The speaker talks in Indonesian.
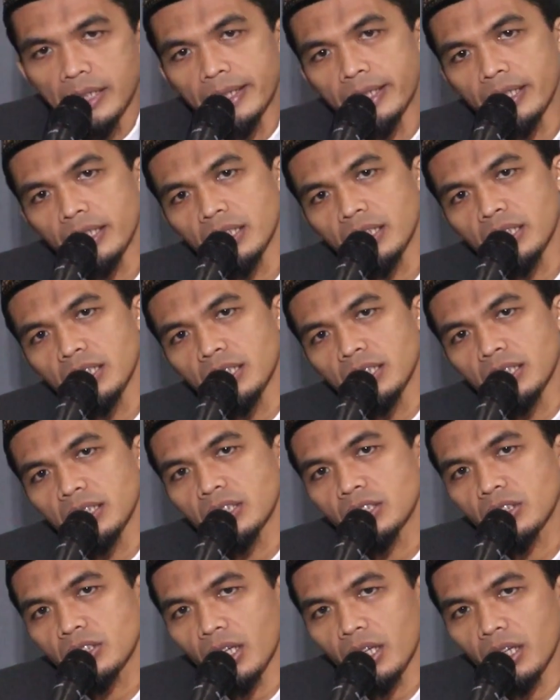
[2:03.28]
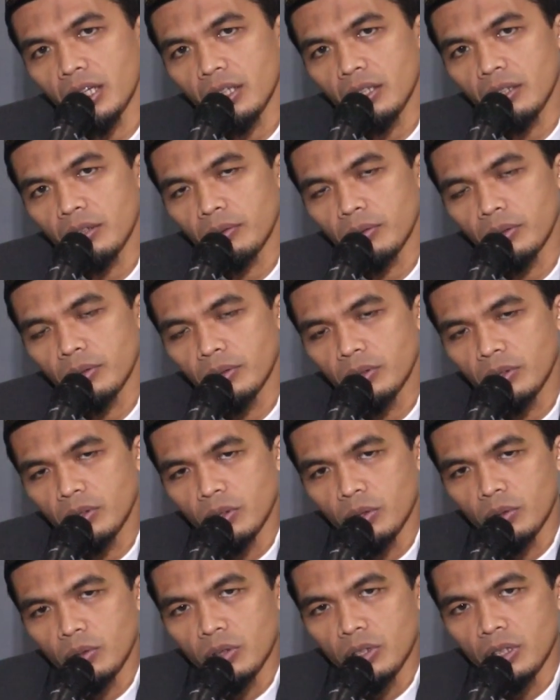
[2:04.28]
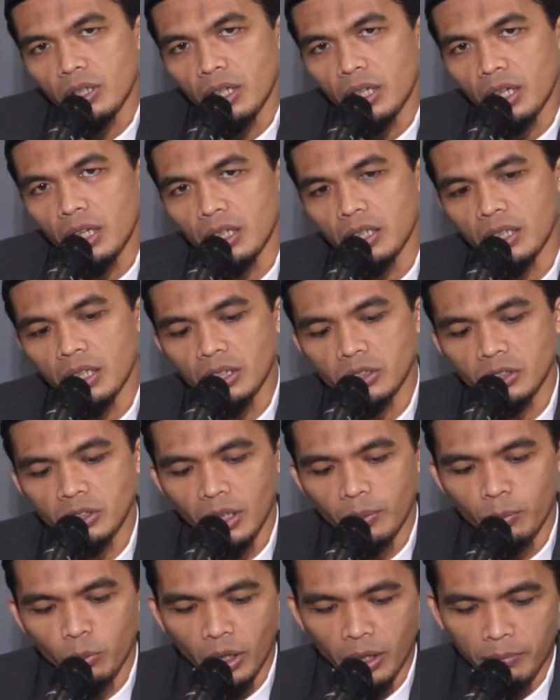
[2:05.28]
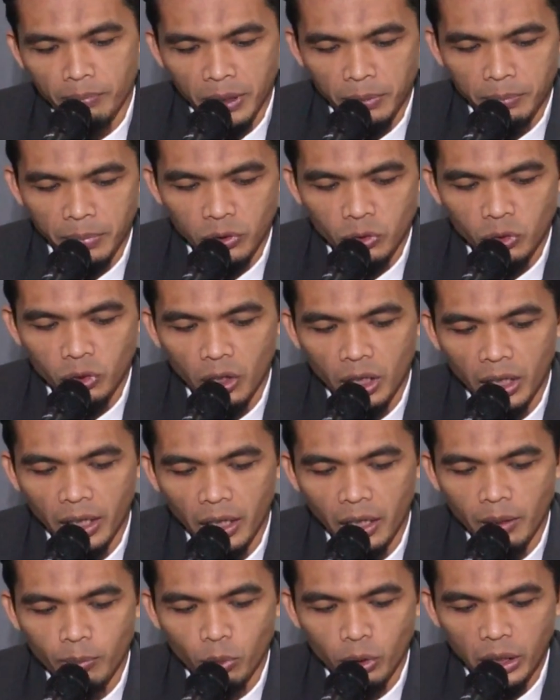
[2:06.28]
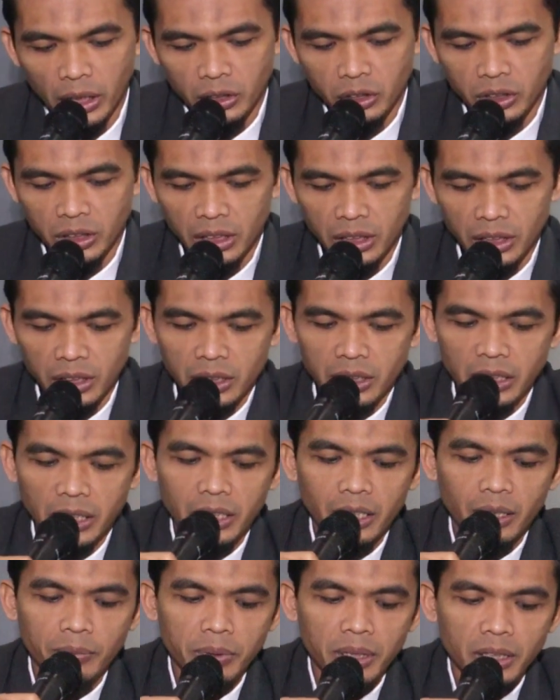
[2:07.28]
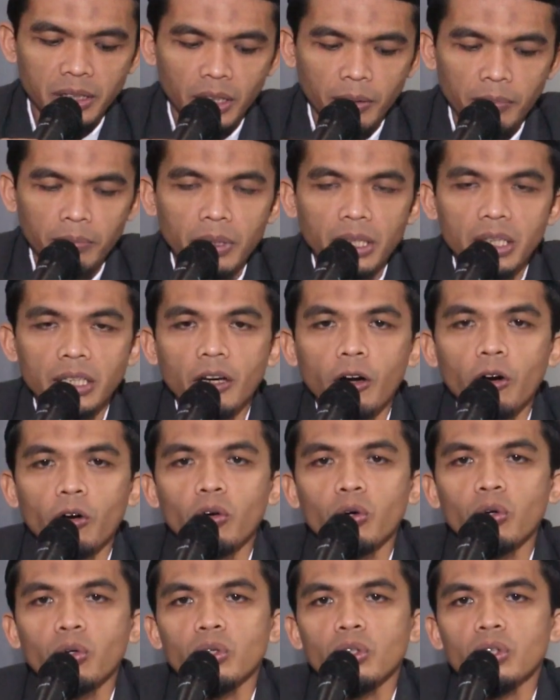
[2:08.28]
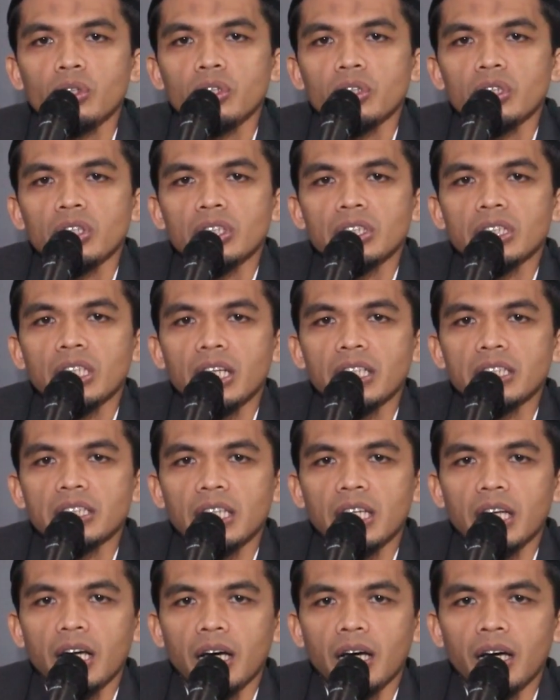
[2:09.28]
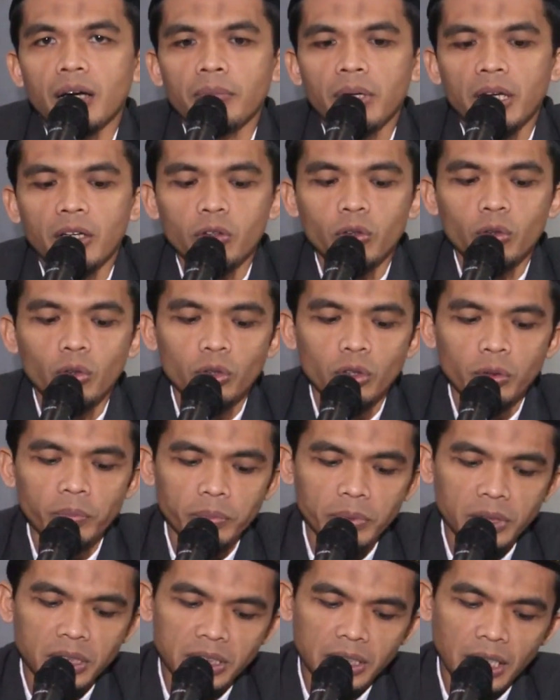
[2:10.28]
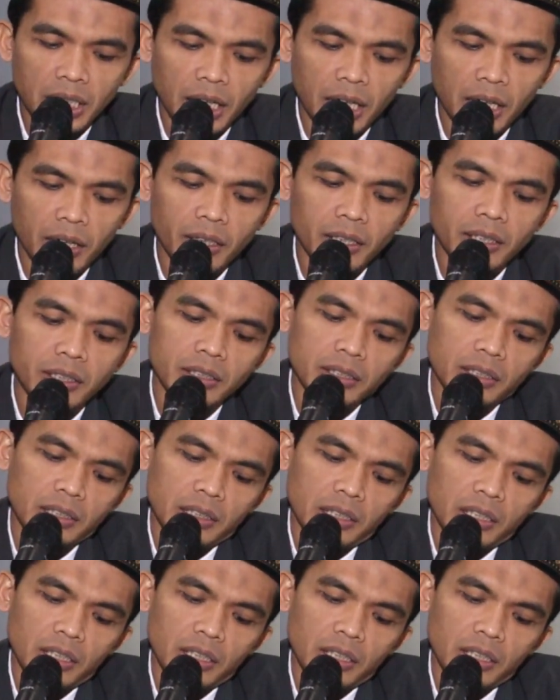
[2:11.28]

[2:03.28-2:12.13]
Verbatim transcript: dari Syekh uh, Syekh Muhammad bin Saleh Al Munajjid dalam kitab beliau Silsilah Amil Qulub di sana